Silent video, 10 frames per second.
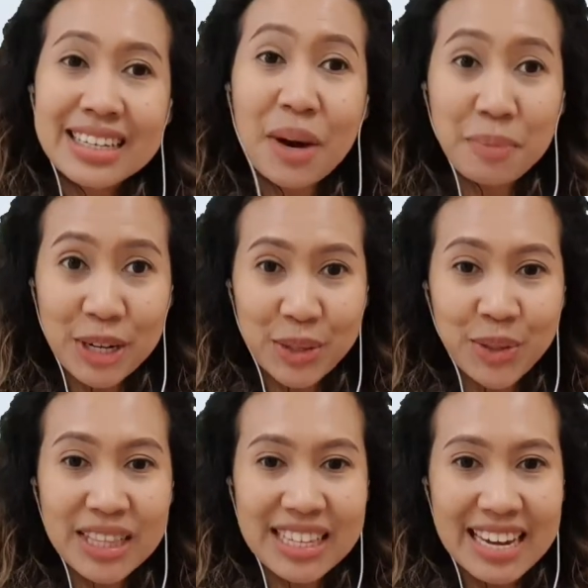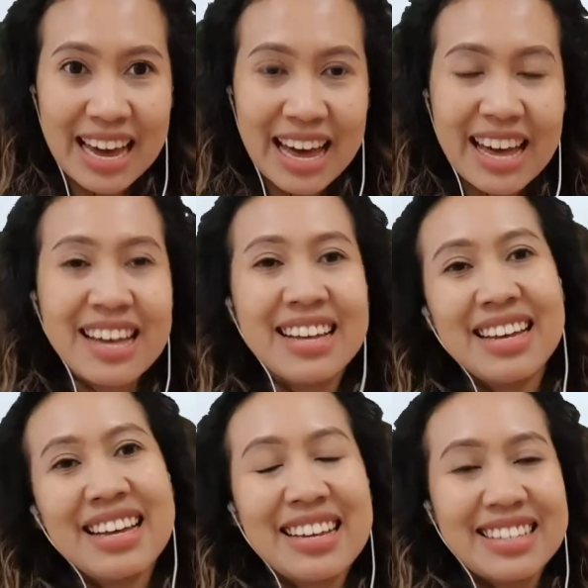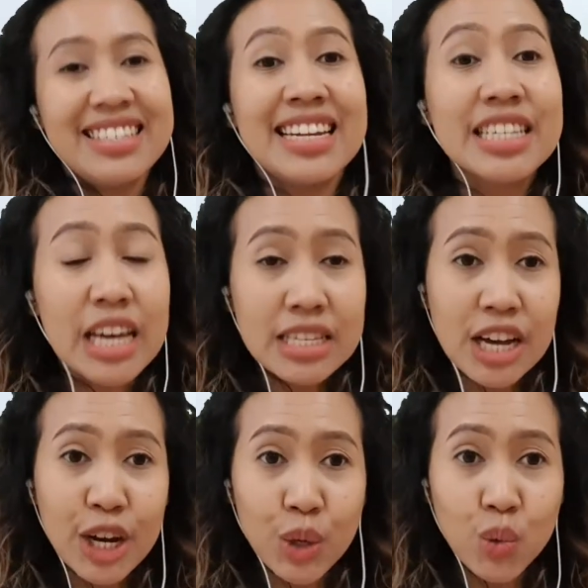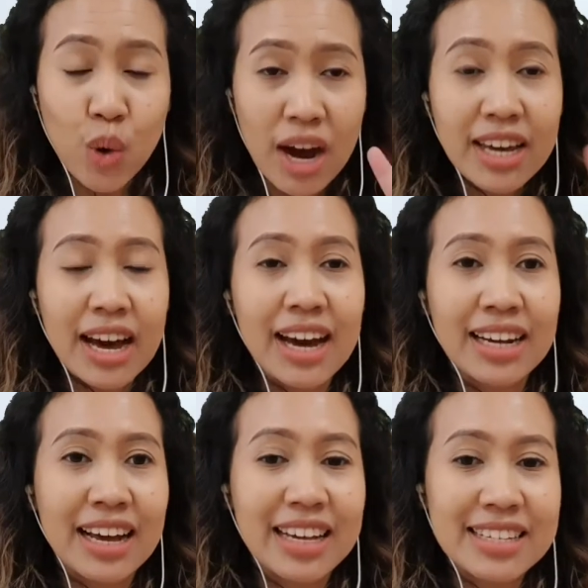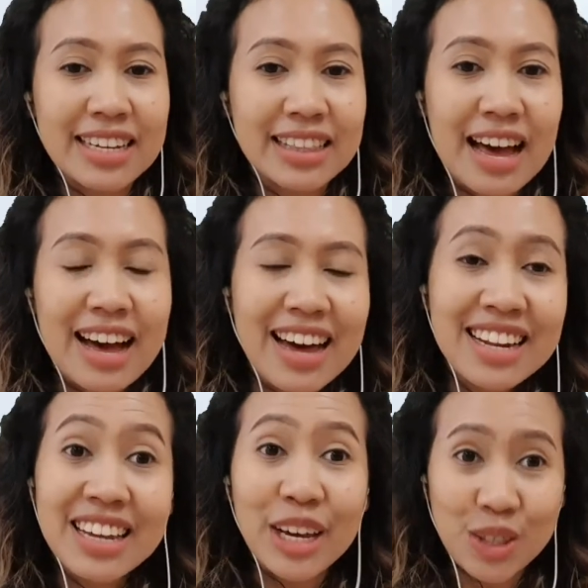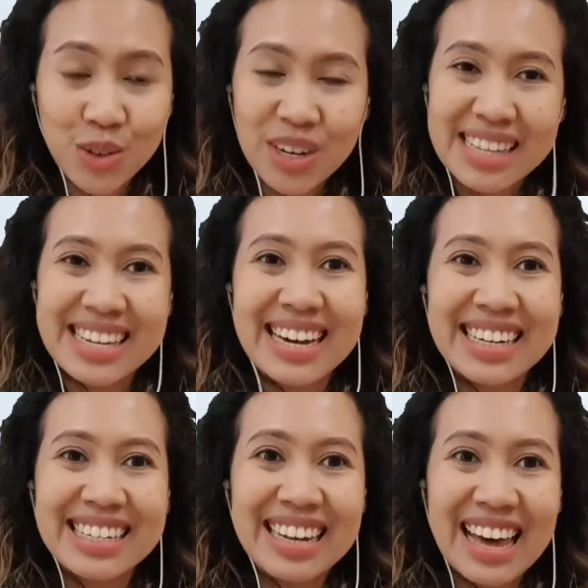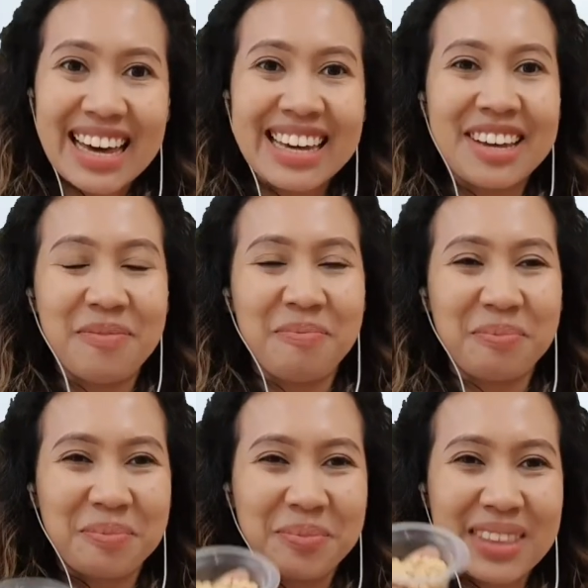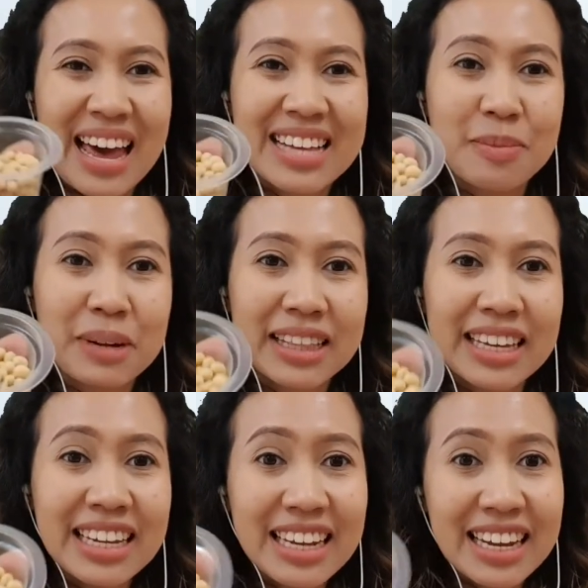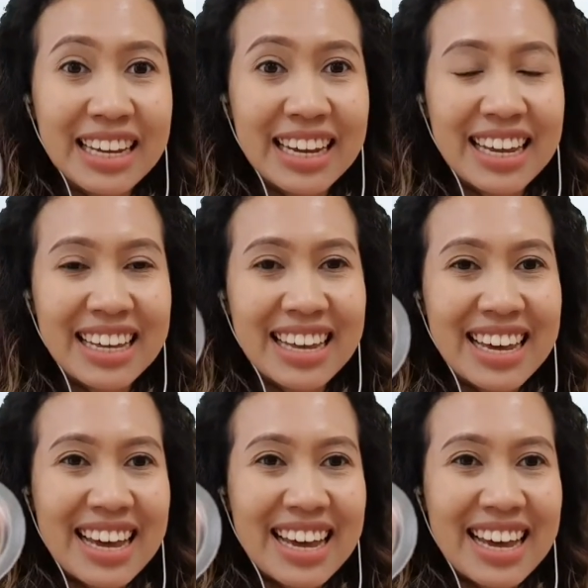Yang berikutnya, jenis kacang kedua yang akan kakak ceritakan yaitu kacang kedelai. Nah, seperti ini adik-adik.